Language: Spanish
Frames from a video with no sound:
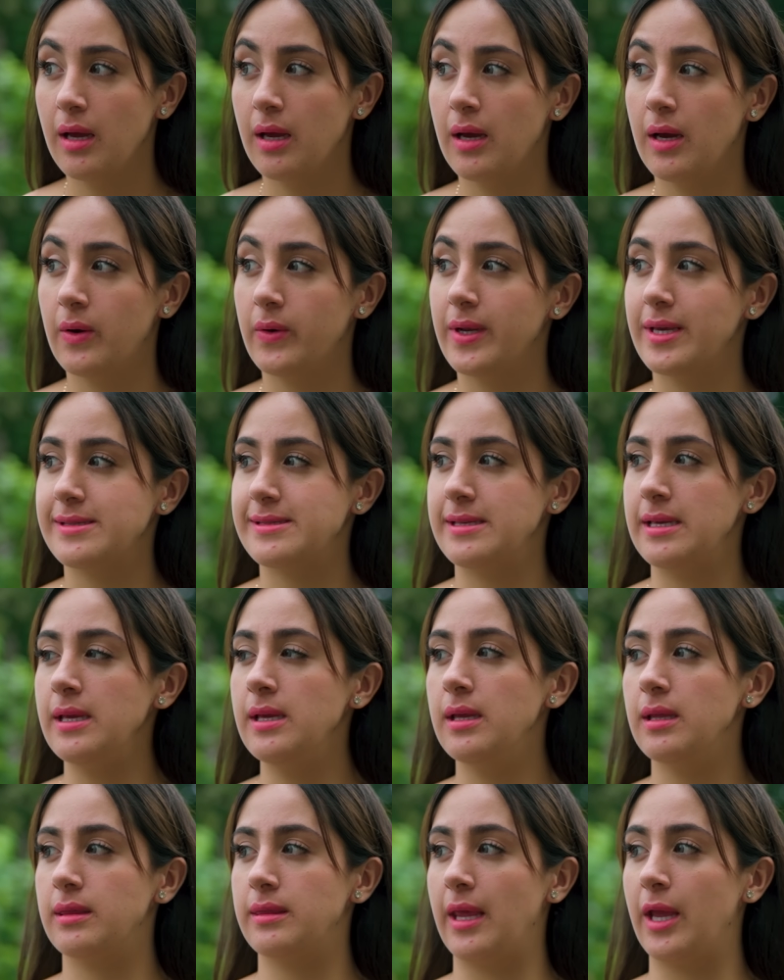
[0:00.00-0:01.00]
ahora sí,
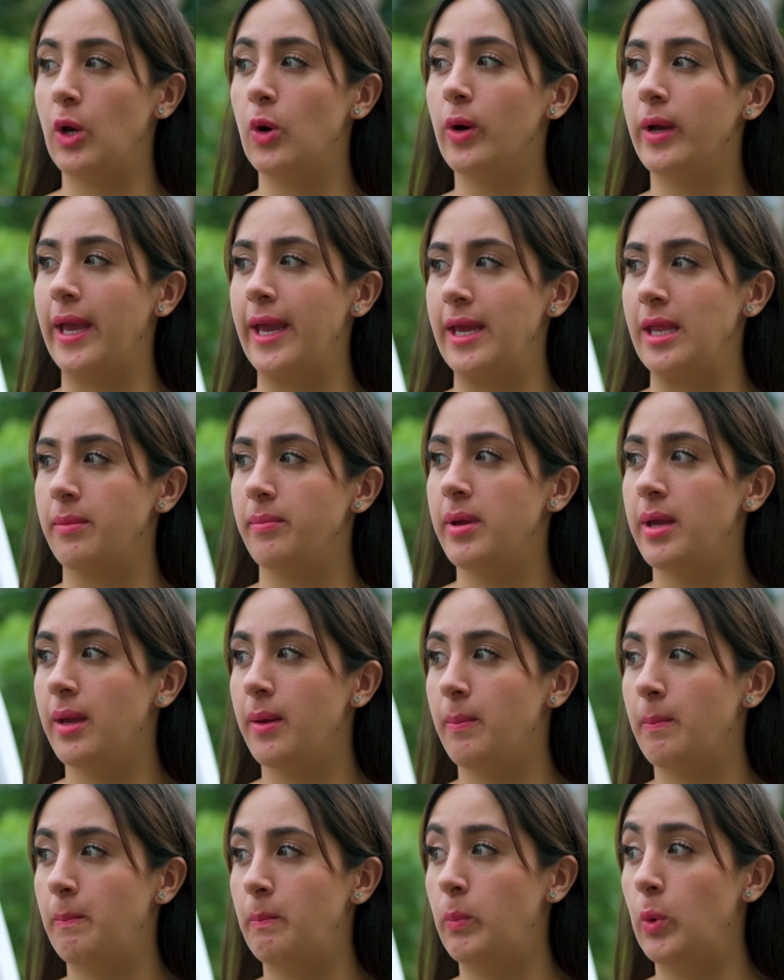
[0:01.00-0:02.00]
tengo que irme.
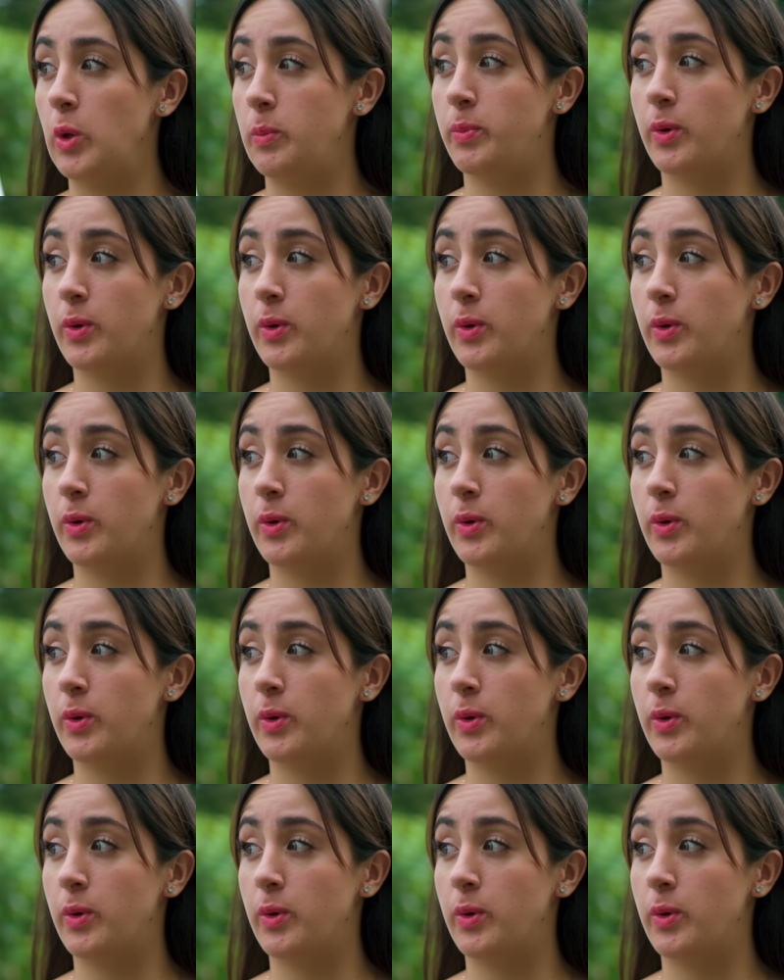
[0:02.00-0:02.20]
Voy